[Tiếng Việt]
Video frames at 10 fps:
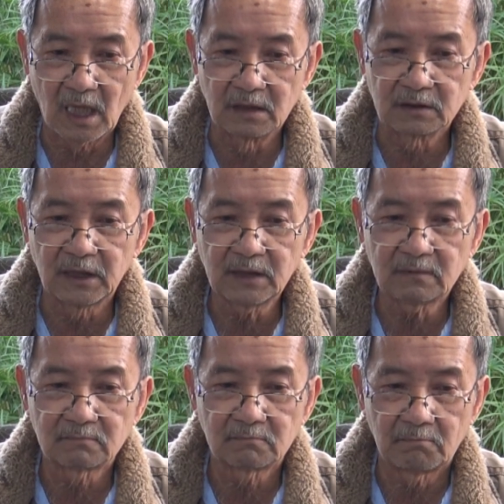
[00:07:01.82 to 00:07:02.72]
cần thiết
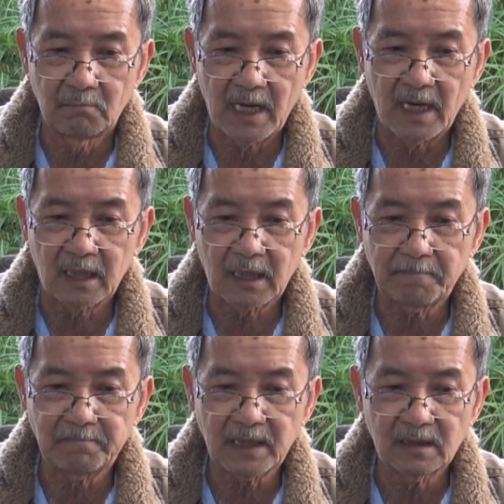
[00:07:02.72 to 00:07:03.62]
mà
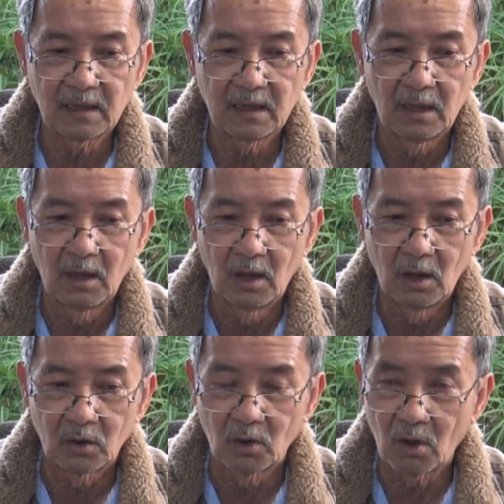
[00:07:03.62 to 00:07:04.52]
cấp bách.
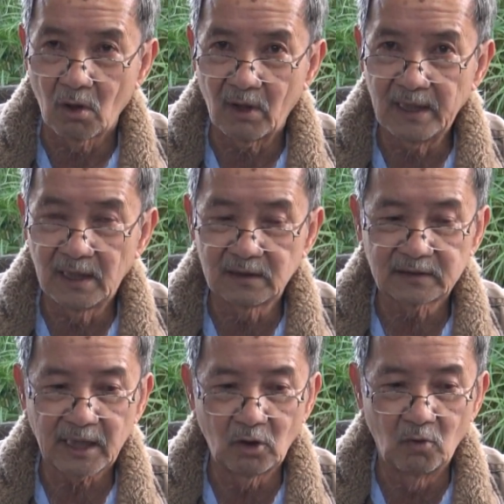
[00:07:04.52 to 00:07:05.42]
Nó nói lên
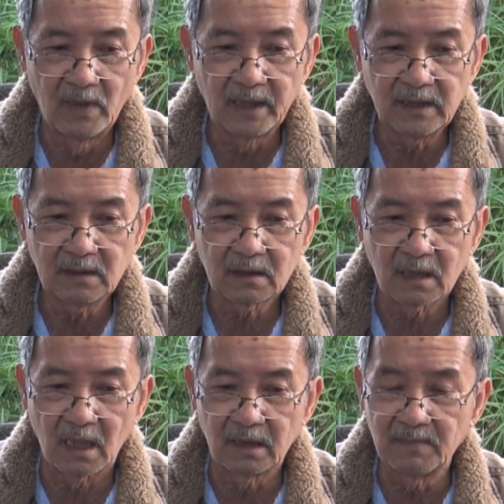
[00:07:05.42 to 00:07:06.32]
thái độ mới,
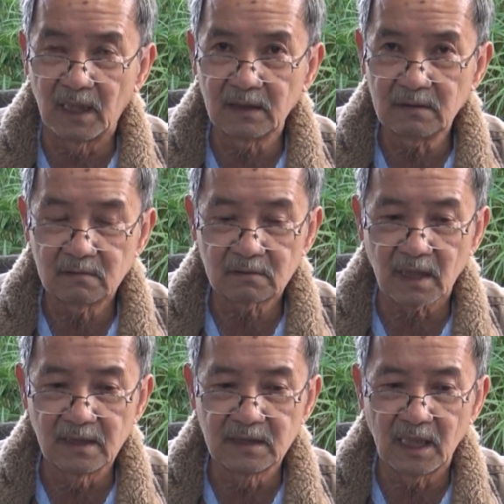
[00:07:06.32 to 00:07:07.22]
cởi mở,
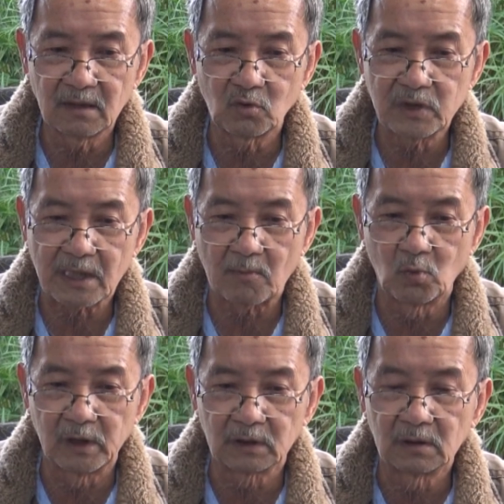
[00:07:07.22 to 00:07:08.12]
thân dân của nhà
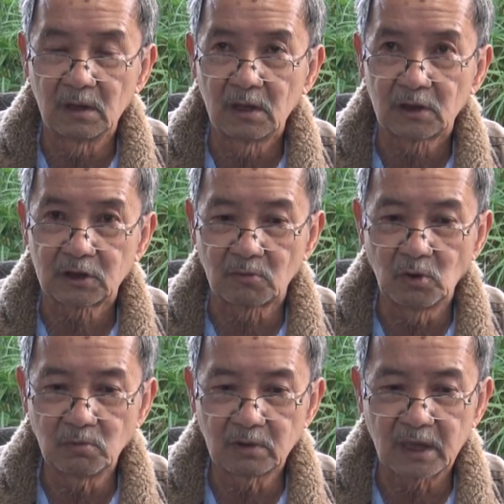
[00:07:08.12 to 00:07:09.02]
cầm quyền trong
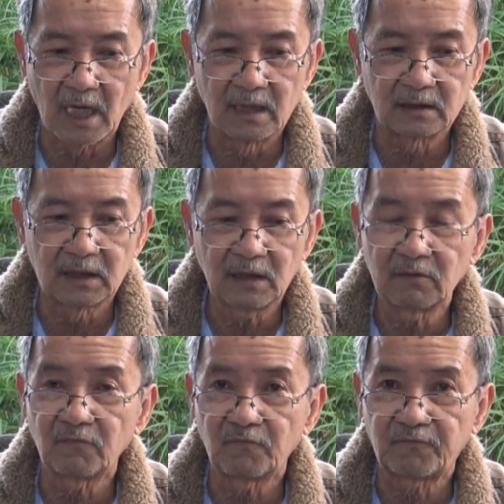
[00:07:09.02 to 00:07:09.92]
lúc cần thiết
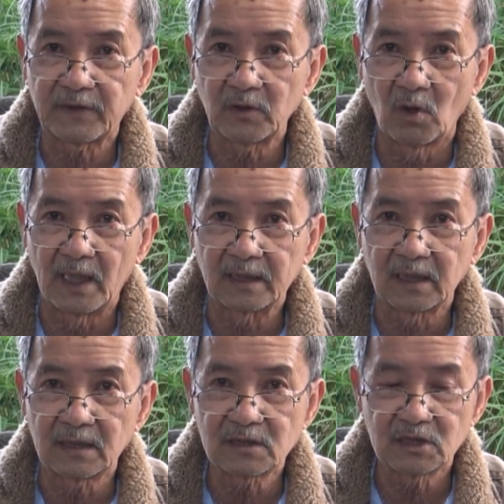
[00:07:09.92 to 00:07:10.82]
phải đoàn
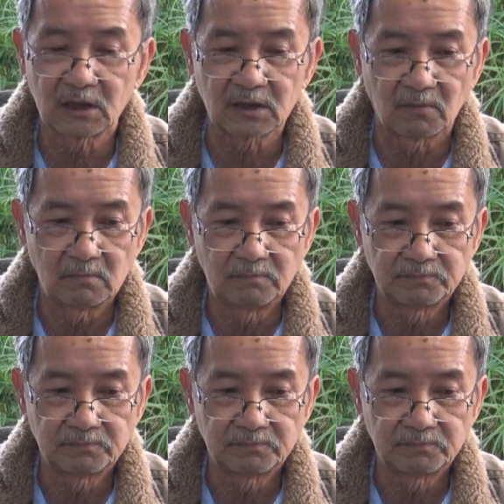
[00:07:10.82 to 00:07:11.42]
kết dân tộc.